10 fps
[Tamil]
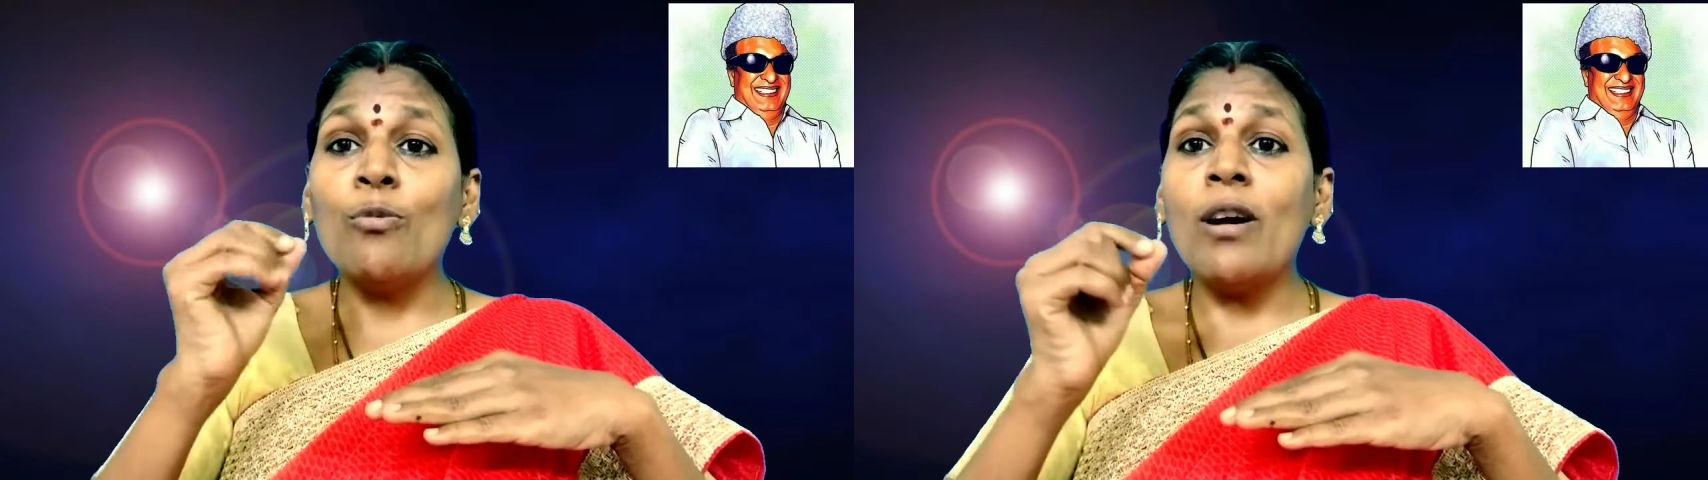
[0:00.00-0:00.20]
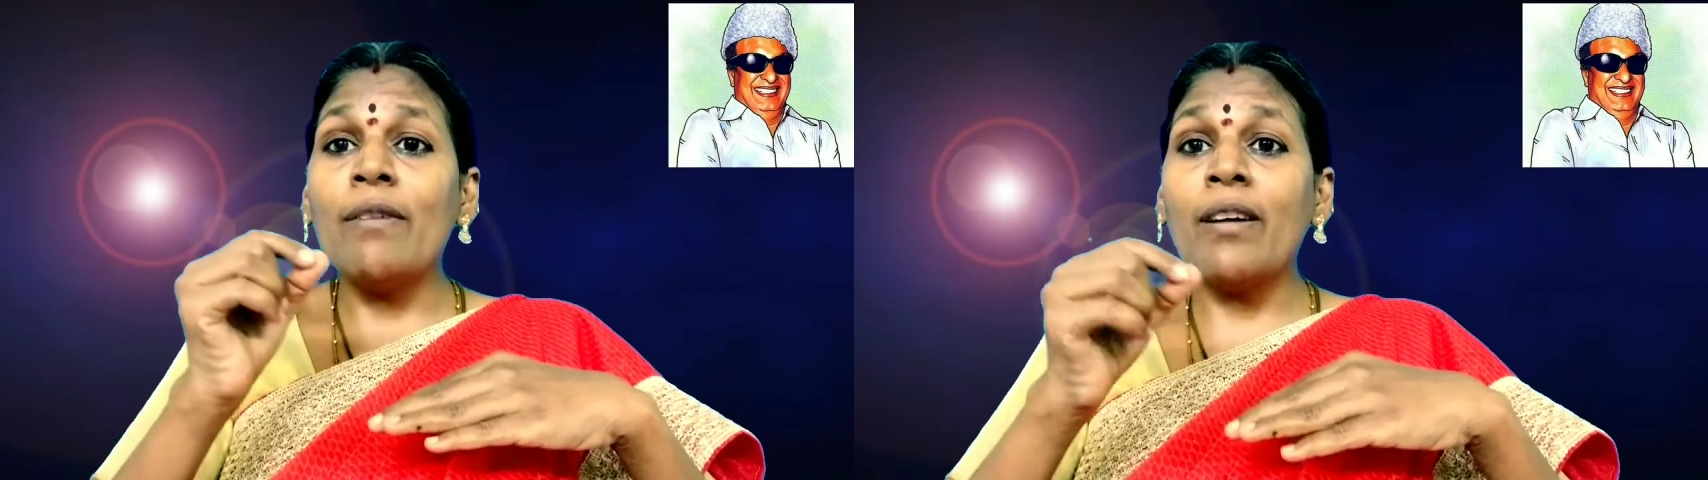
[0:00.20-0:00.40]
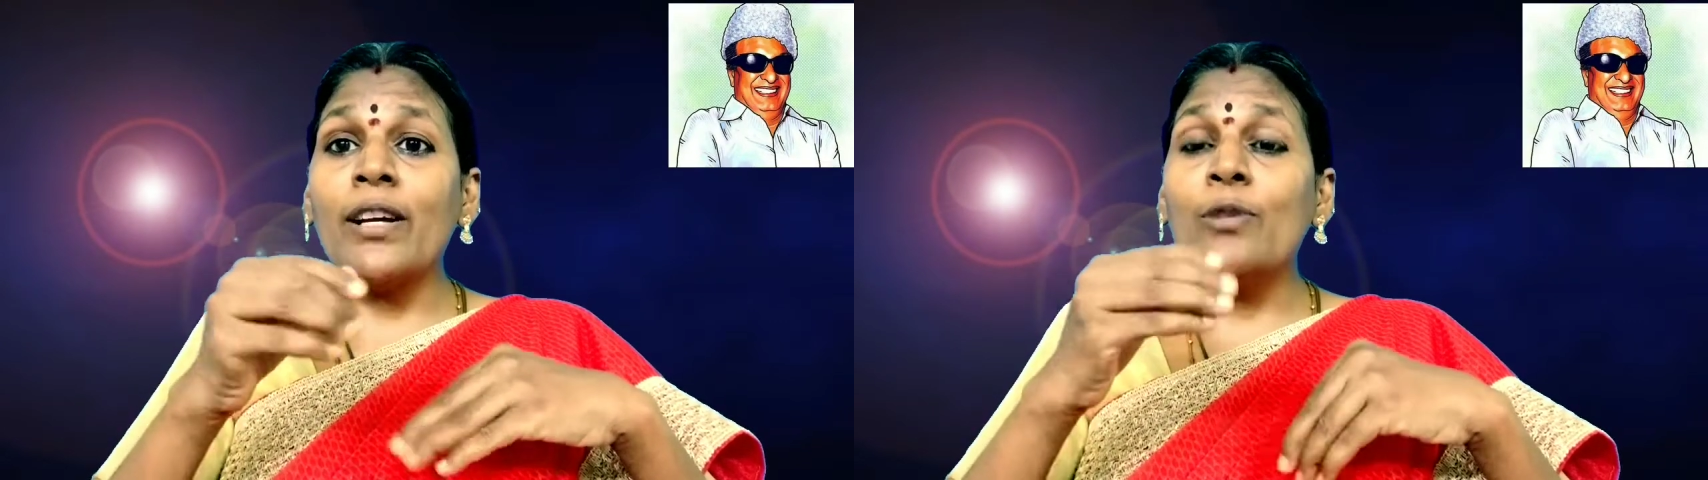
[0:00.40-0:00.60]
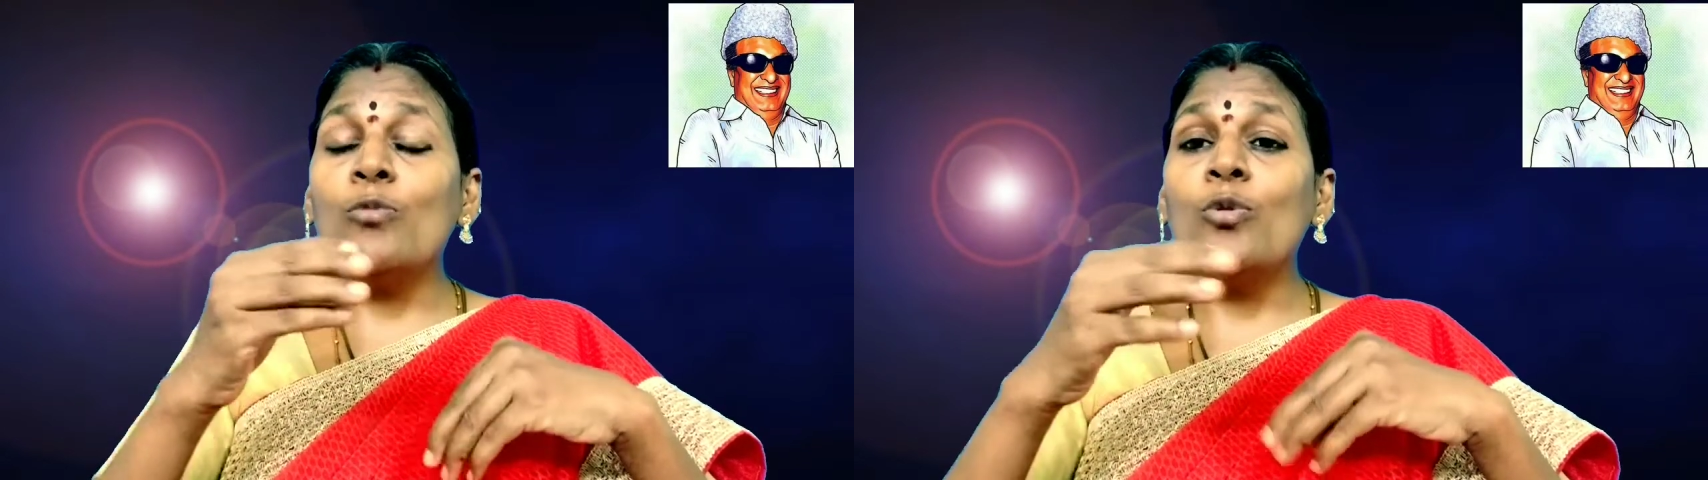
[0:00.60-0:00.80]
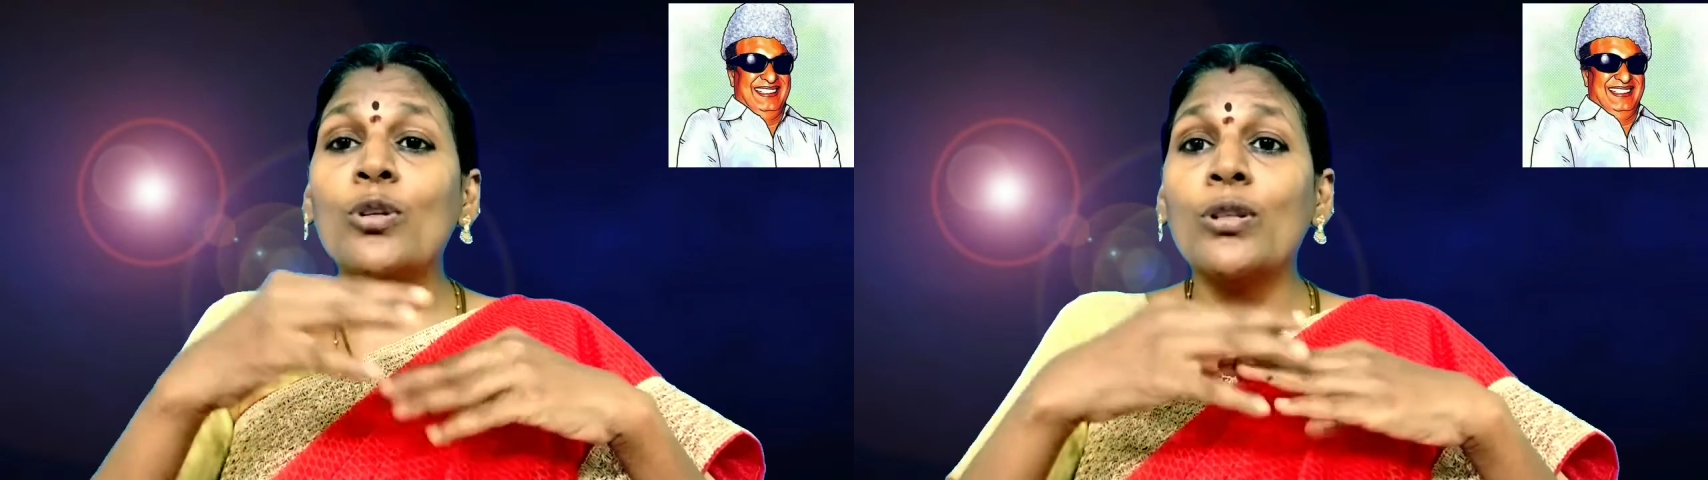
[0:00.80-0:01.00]
ரூபாய்
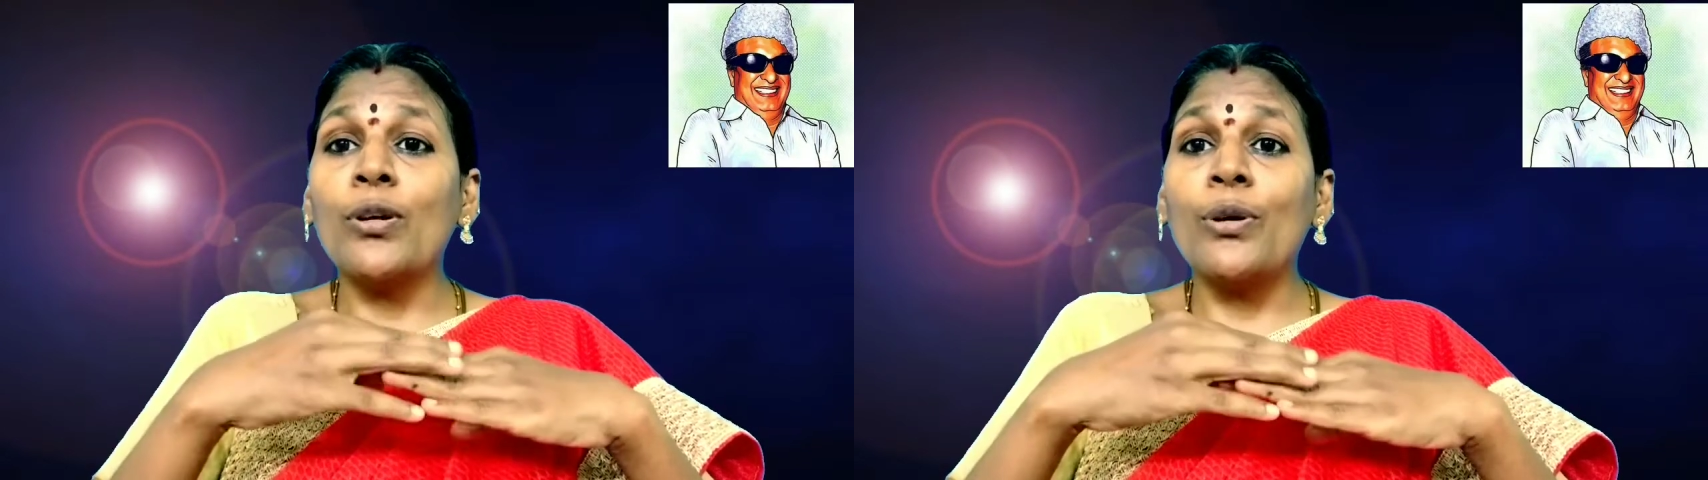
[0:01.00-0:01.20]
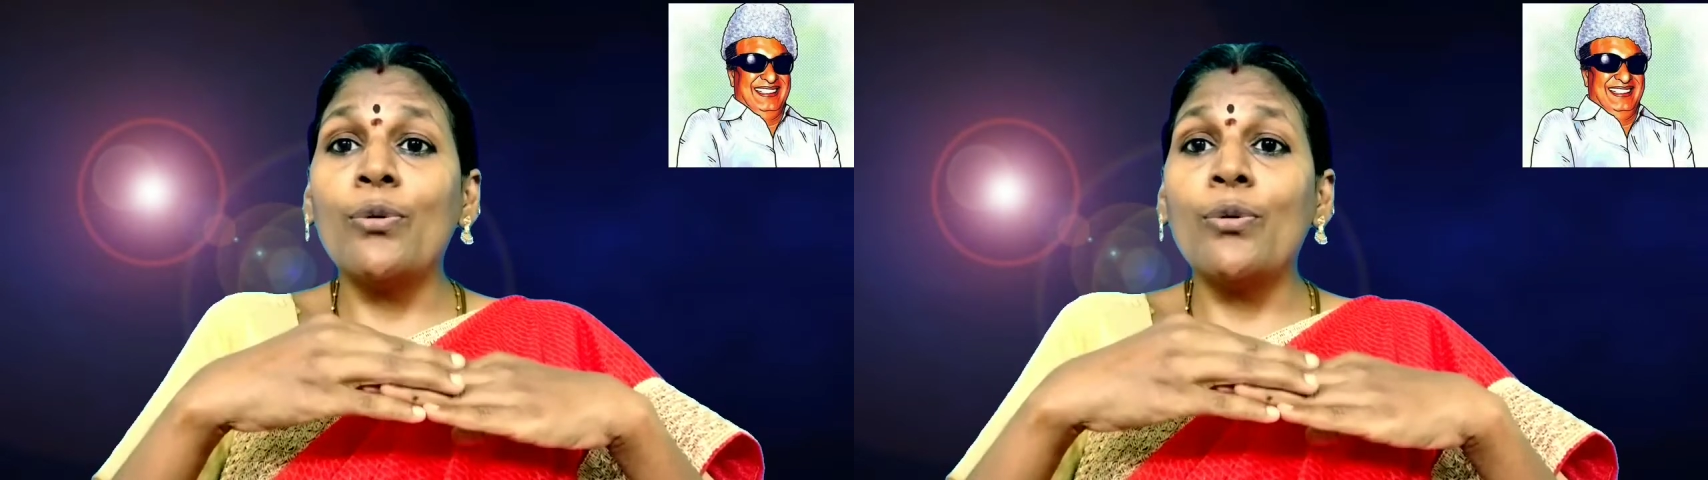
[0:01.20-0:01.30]
வரைக்கும் ஊக்கத்தொகை